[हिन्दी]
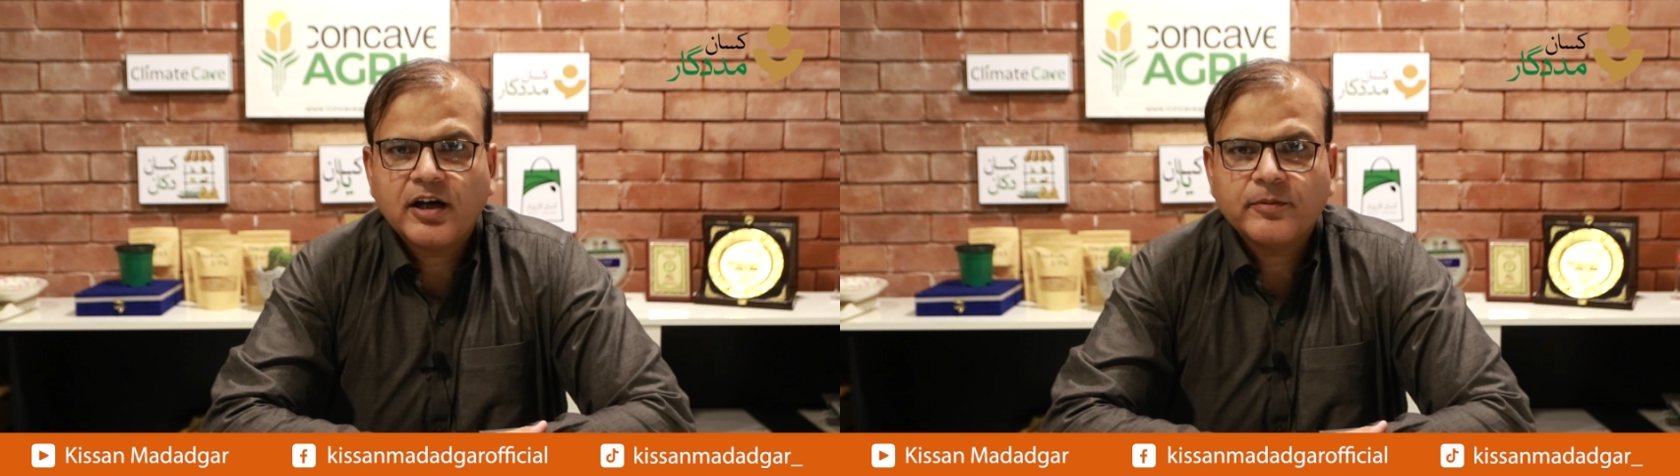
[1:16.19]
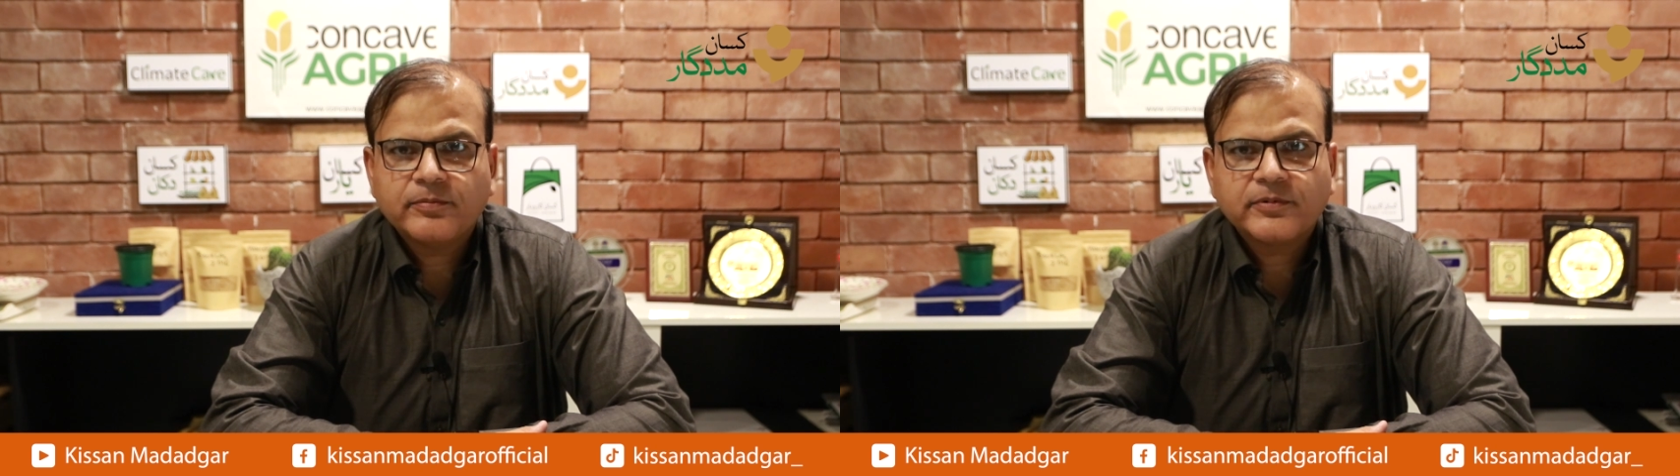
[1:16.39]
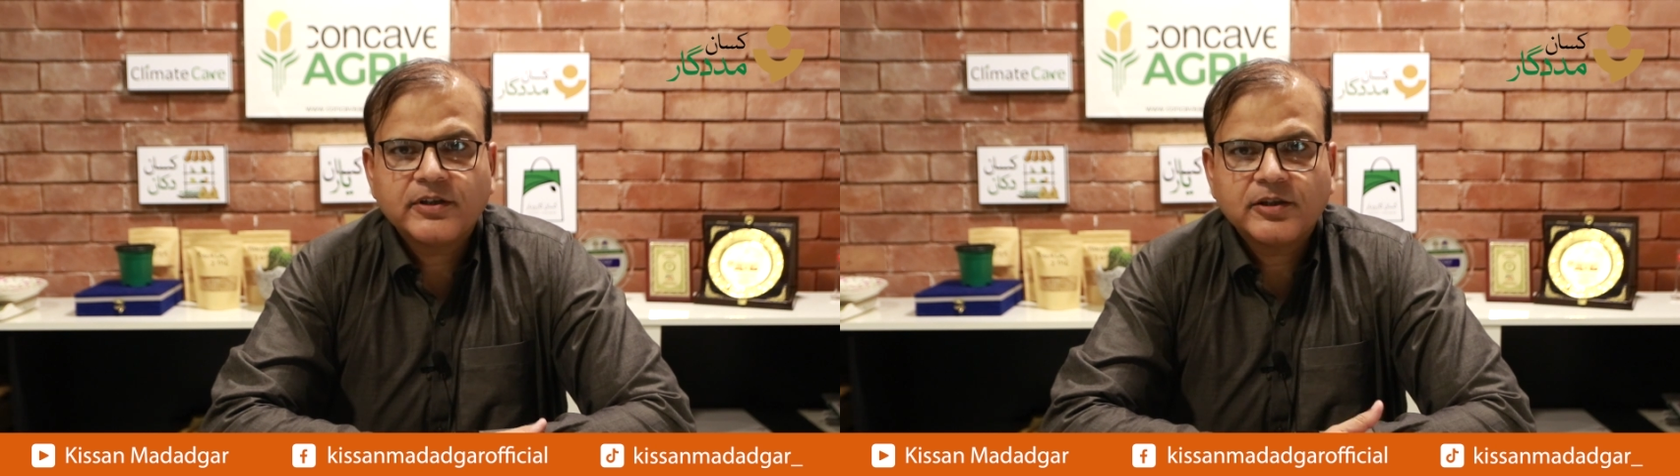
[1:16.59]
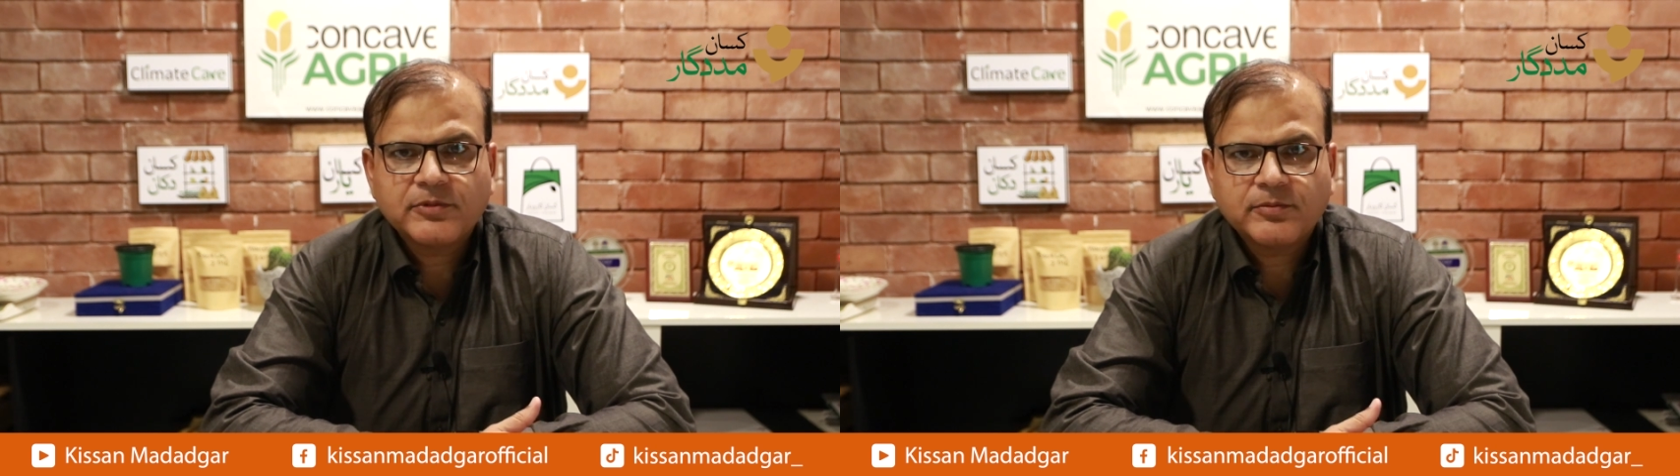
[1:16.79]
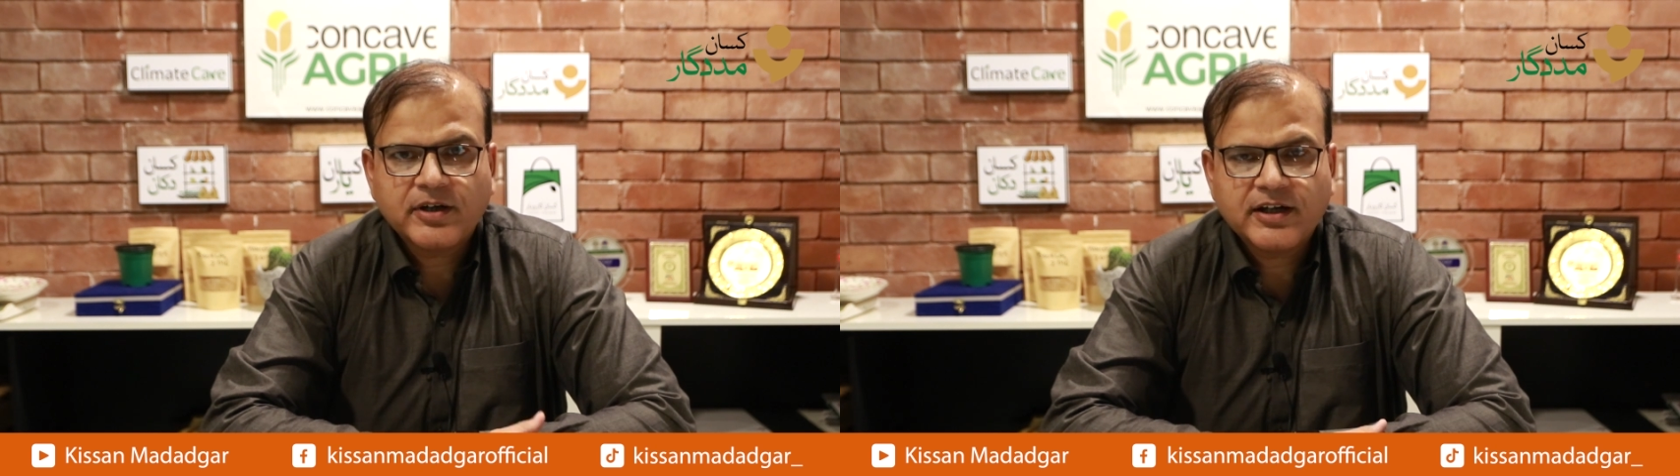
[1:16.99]
आपकी
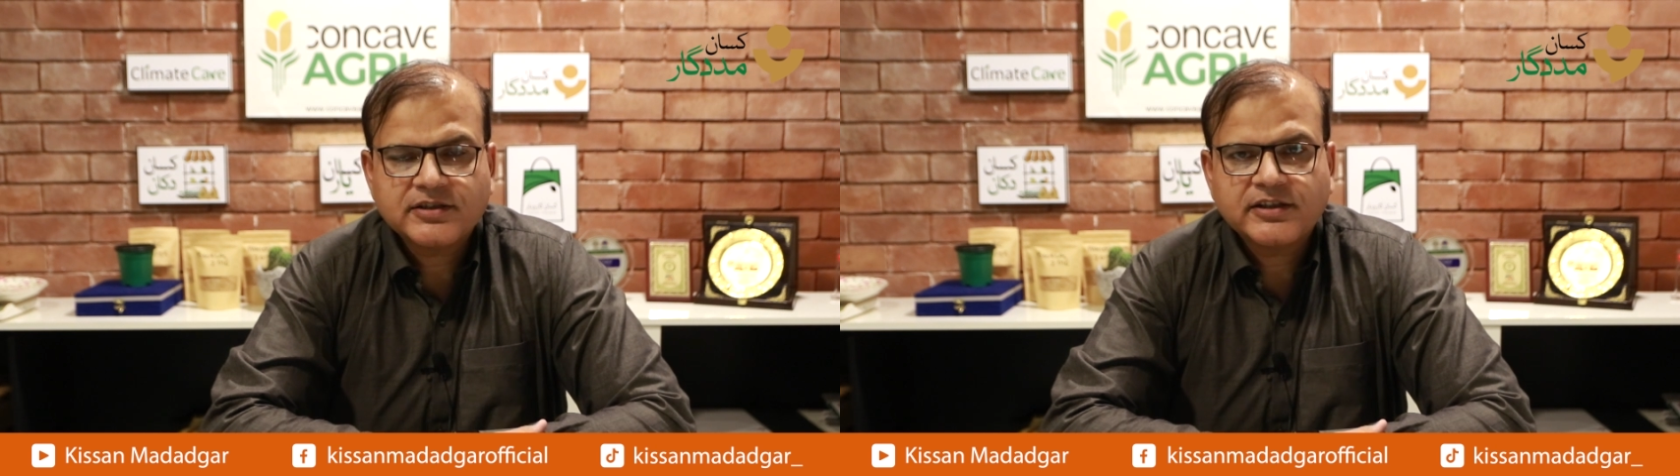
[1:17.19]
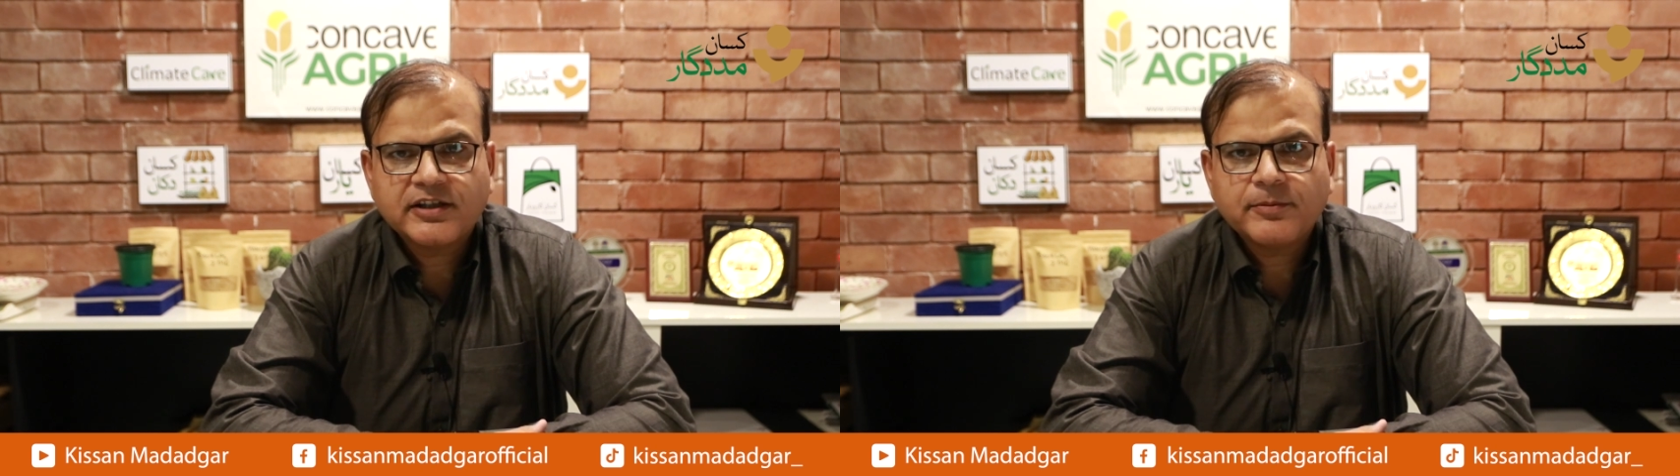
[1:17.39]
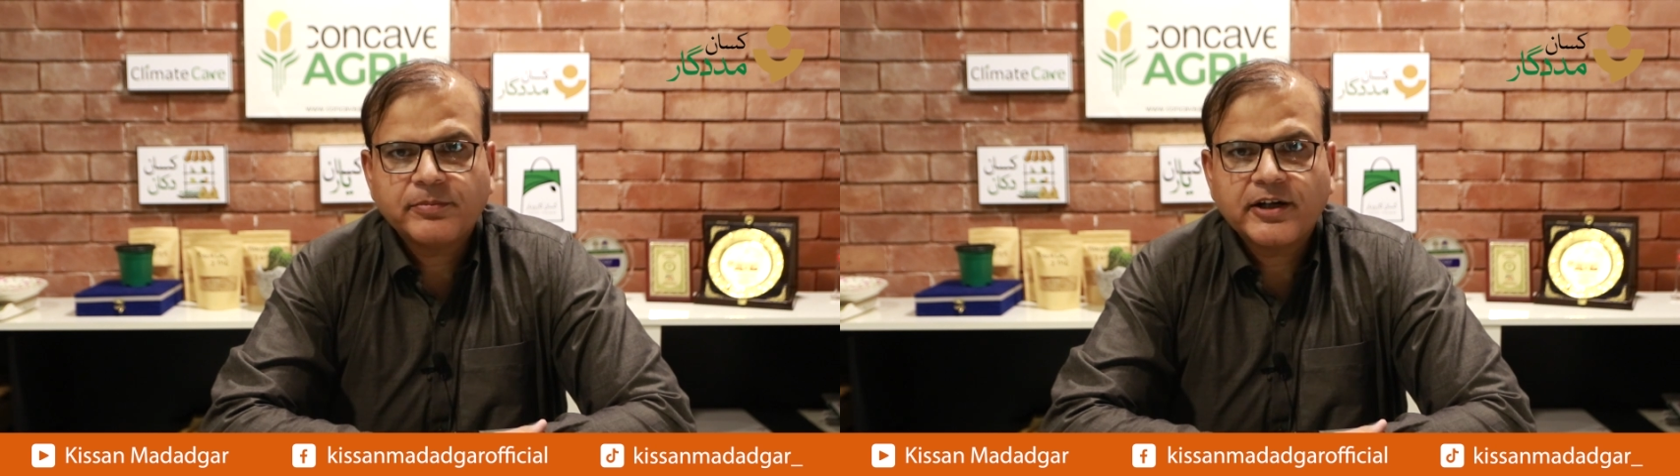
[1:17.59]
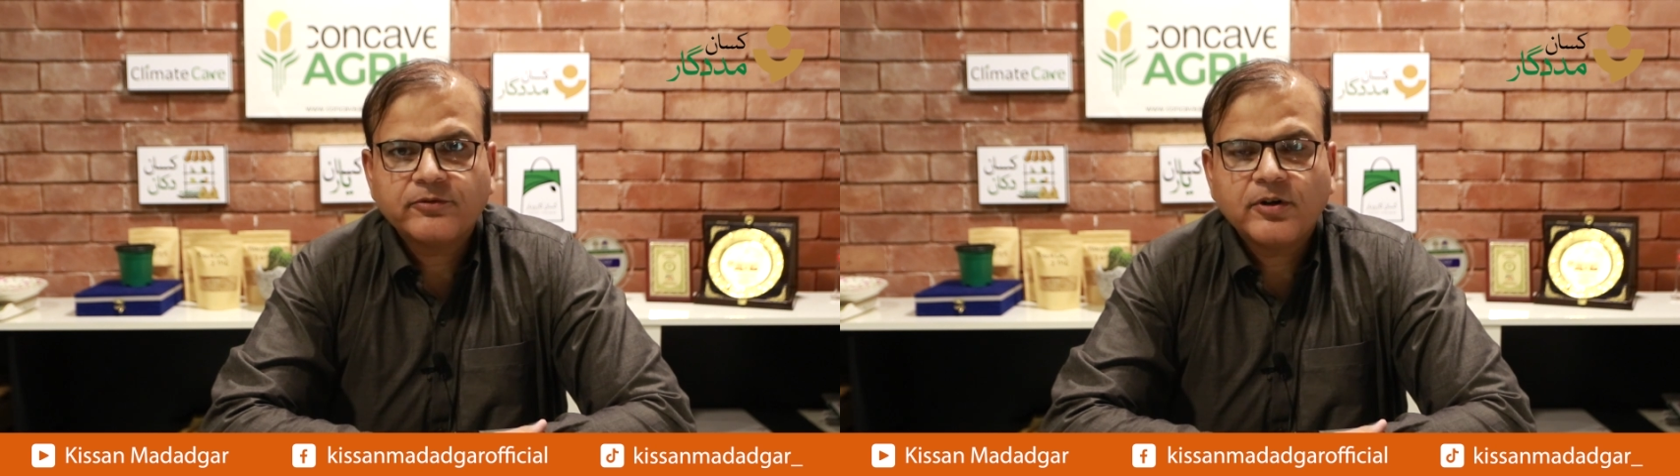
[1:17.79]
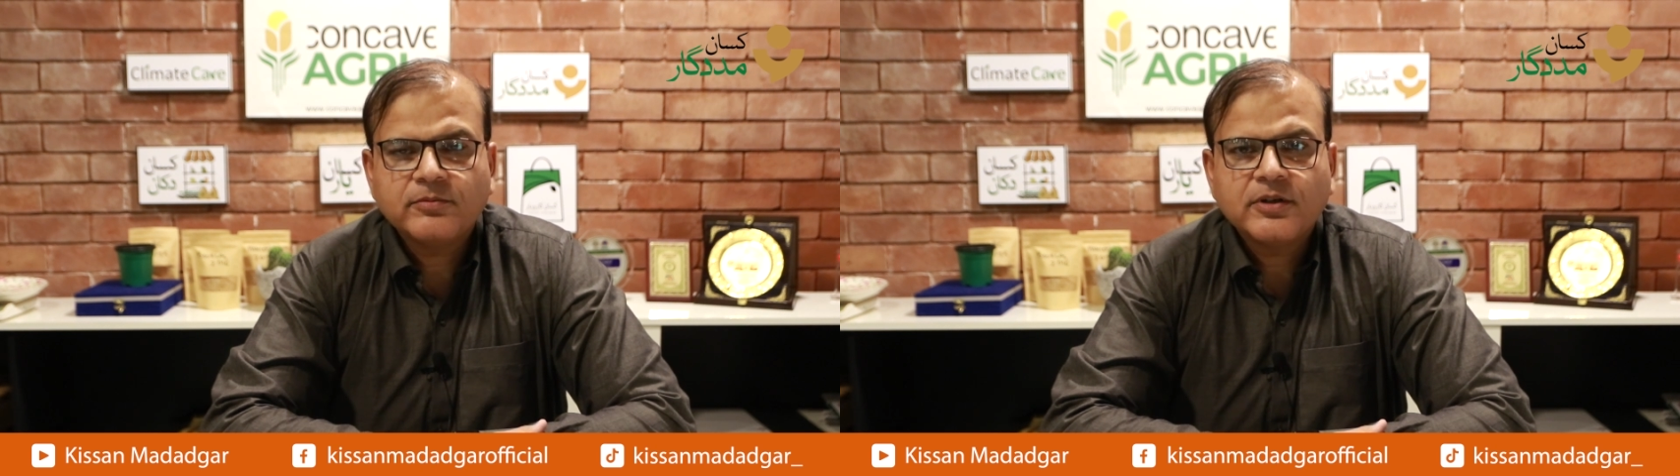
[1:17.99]
खिदमत में हाजिर है ये
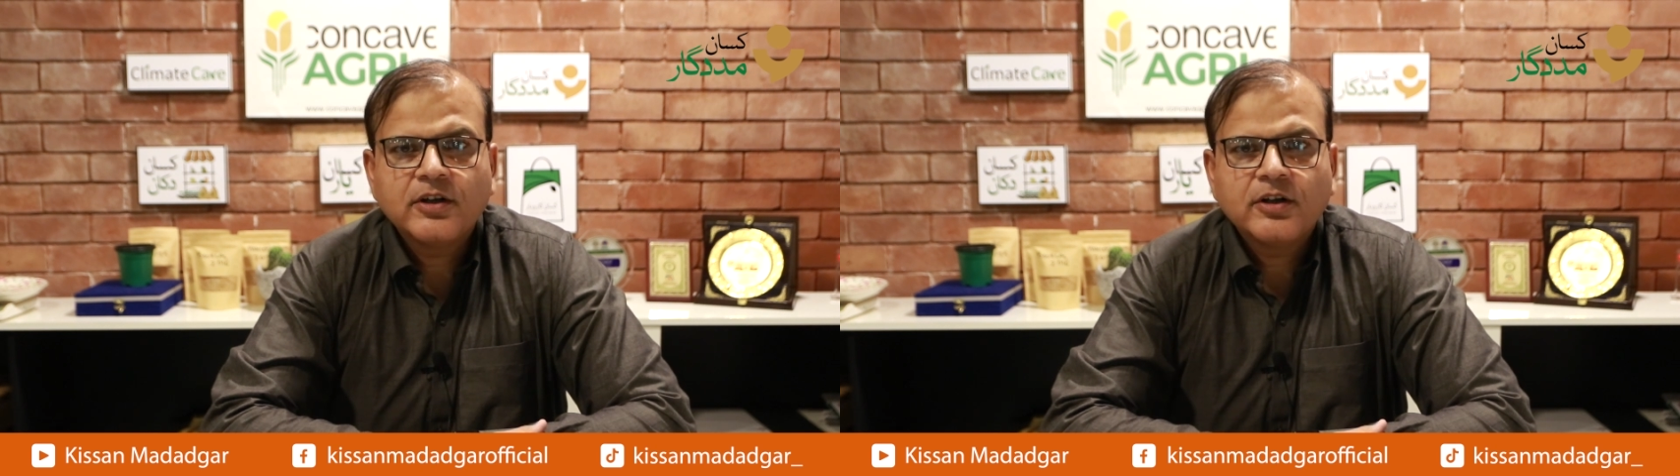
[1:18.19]
प्लेटफॉर्म